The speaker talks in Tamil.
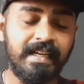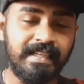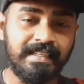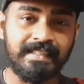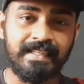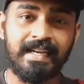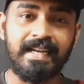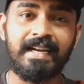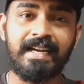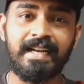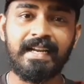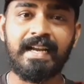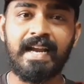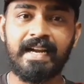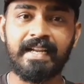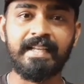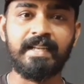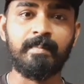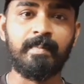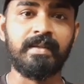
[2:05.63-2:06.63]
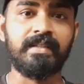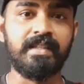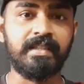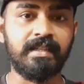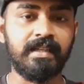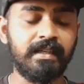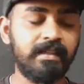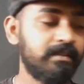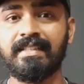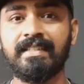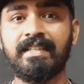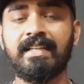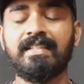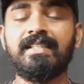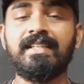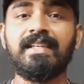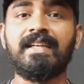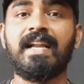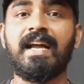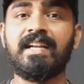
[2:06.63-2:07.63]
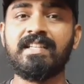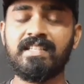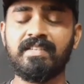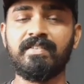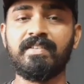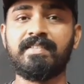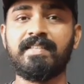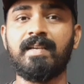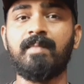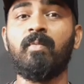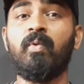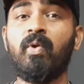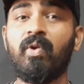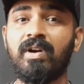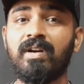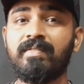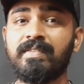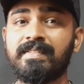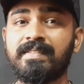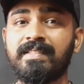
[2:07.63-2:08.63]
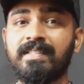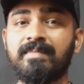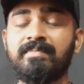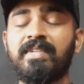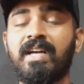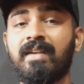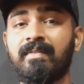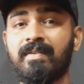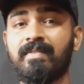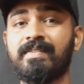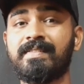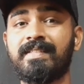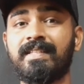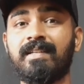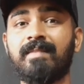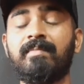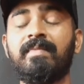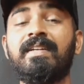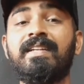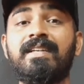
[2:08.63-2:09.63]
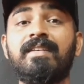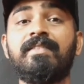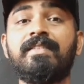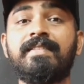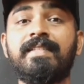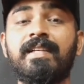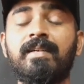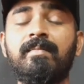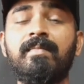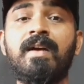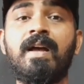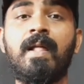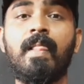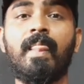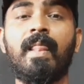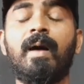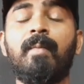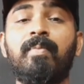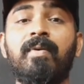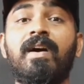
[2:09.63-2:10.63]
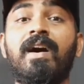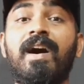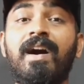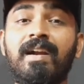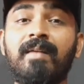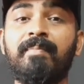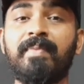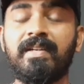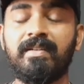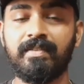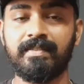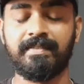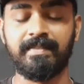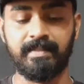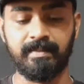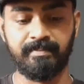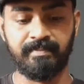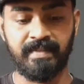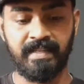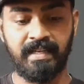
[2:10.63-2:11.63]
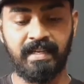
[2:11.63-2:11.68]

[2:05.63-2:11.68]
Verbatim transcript: இதில் என்னென்ன கேட்டகரி பார்த்தீங்கன்னா அதில் ராஜவசியம் லோகவசியம் சர்வவசியம் மிருகவசியம் அப்புறம் ஆண் பெண் வசியம்